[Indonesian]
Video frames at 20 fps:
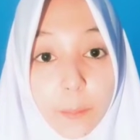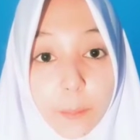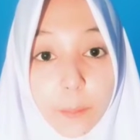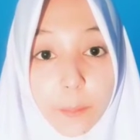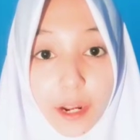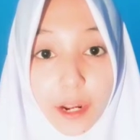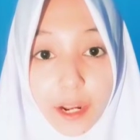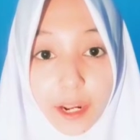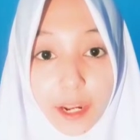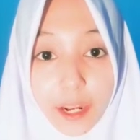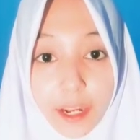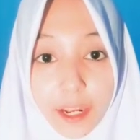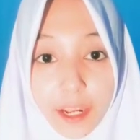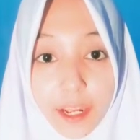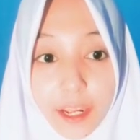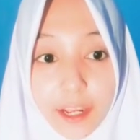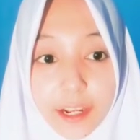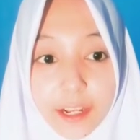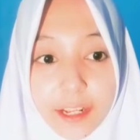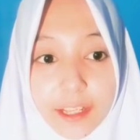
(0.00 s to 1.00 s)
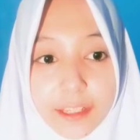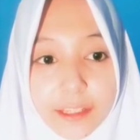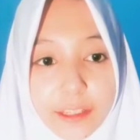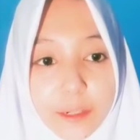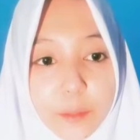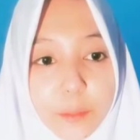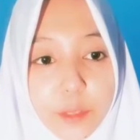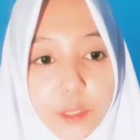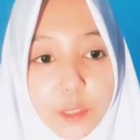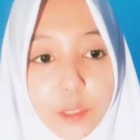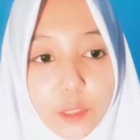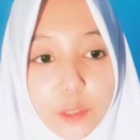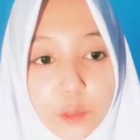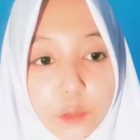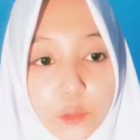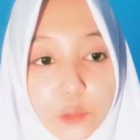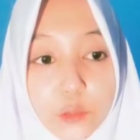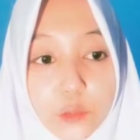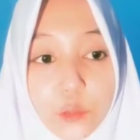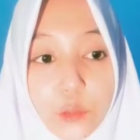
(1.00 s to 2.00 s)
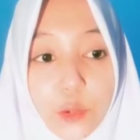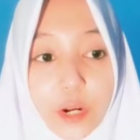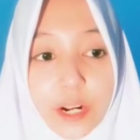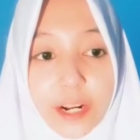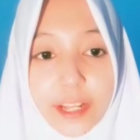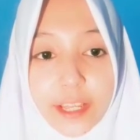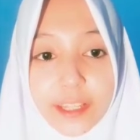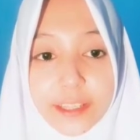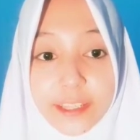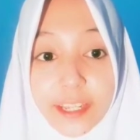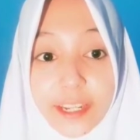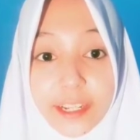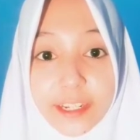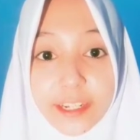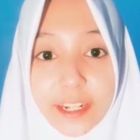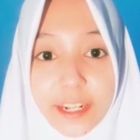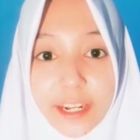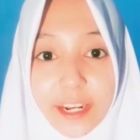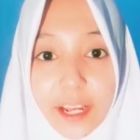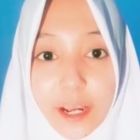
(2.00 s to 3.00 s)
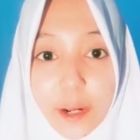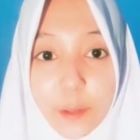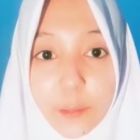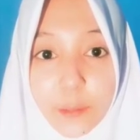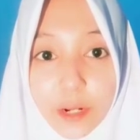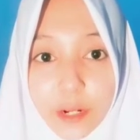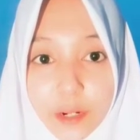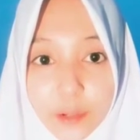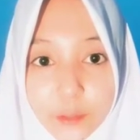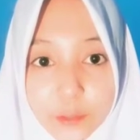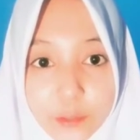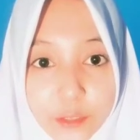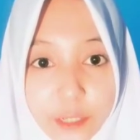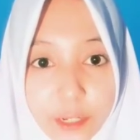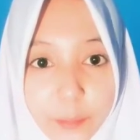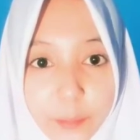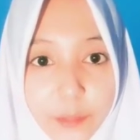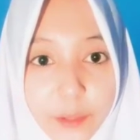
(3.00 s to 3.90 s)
maka akan terbentuk dua rantai DNA baru yang